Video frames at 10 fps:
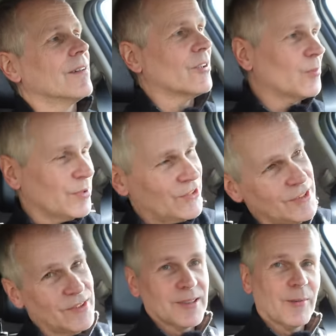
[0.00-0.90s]
Das
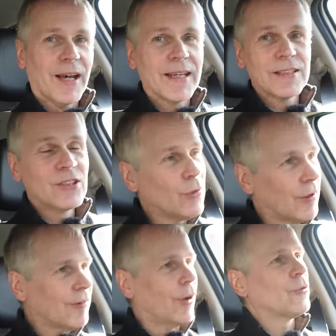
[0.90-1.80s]
bezieht sich aber eigentlich nur
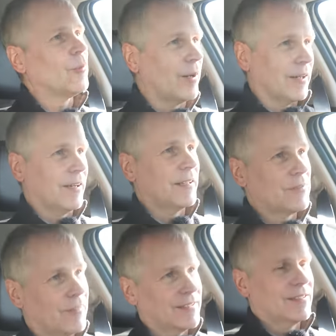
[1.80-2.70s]
auf
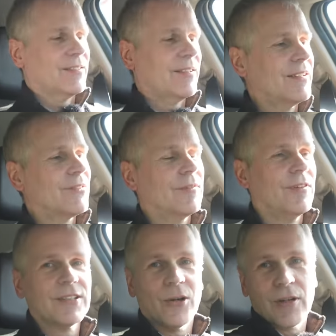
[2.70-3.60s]
Autobahnreichweite. Das heißt, wir
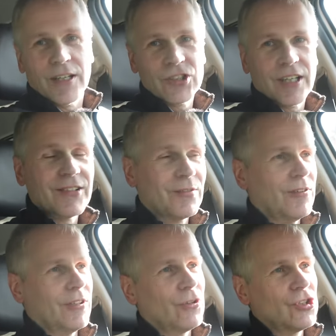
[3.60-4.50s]
fahren ja auch Landstraße, wir
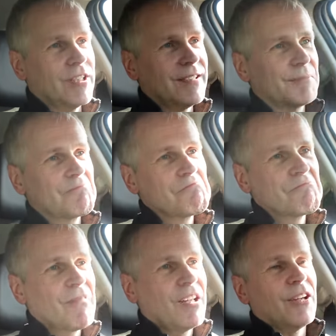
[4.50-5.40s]
fahren auch Stadt.
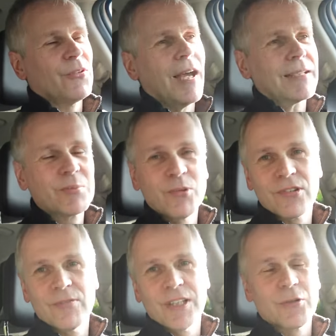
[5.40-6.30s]
Also eigentlich
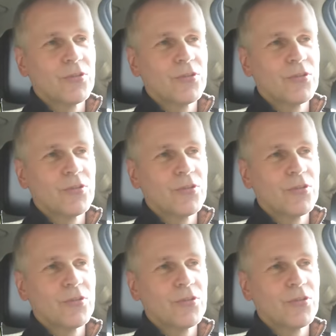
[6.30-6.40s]
müssten wir hin und